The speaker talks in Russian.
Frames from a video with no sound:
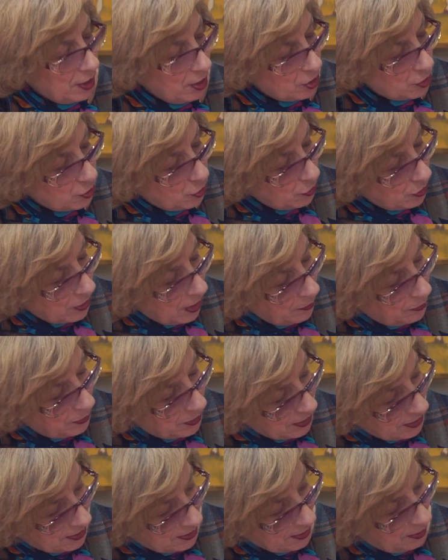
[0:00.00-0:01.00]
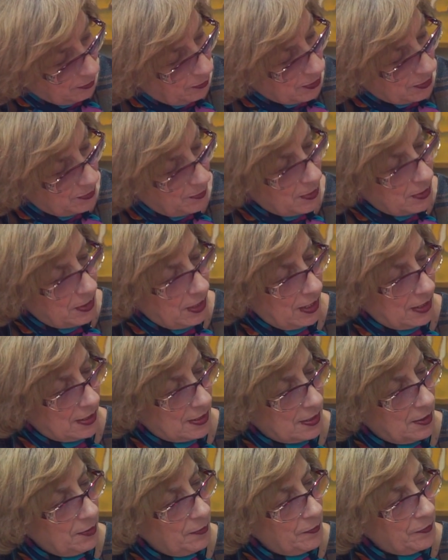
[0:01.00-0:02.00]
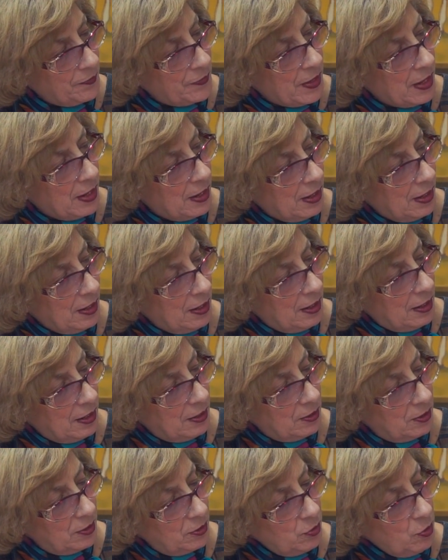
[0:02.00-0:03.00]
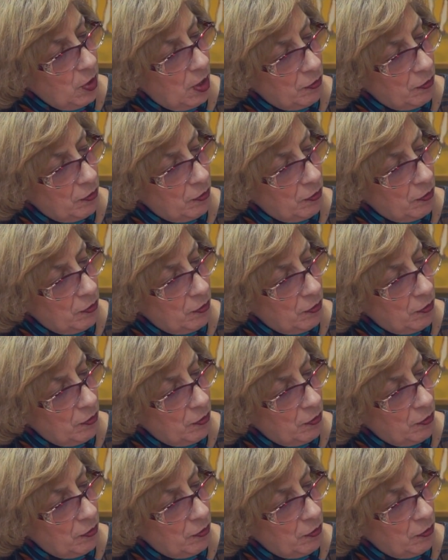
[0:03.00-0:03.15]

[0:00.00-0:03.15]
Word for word: что-то о птицах. Посмотрите. Но ну,